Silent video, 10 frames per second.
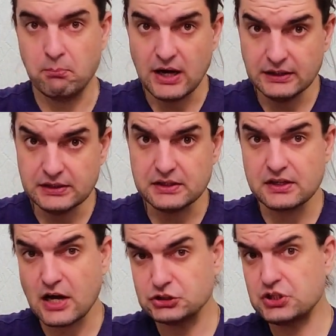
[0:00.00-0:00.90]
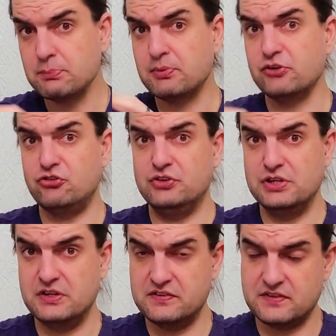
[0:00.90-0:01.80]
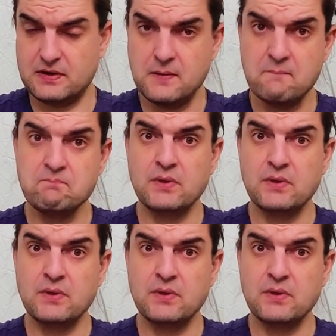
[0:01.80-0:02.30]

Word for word: банки, каждая по 400 мАч,